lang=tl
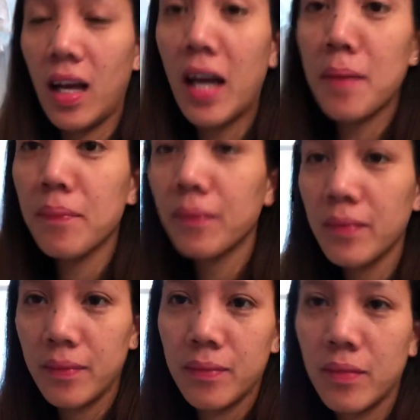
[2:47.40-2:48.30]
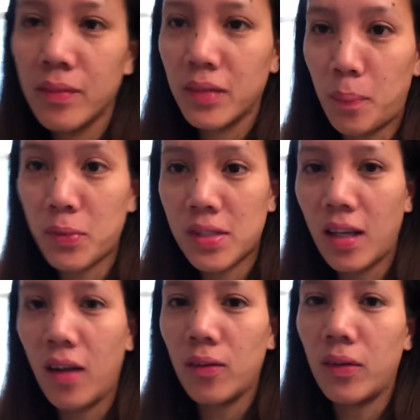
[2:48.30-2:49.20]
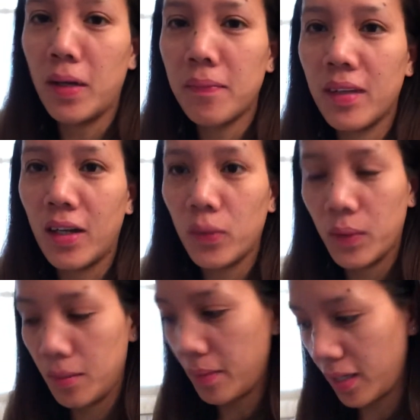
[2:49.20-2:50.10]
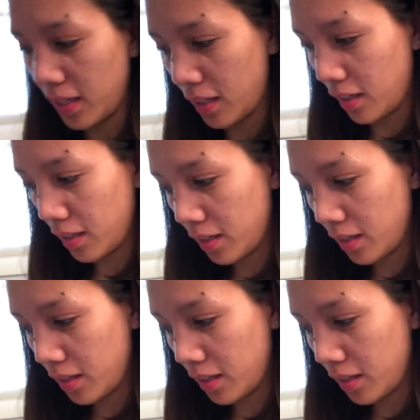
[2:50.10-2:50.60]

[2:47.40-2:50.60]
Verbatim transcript: I'm, tapos na ako. I'm done with my uh,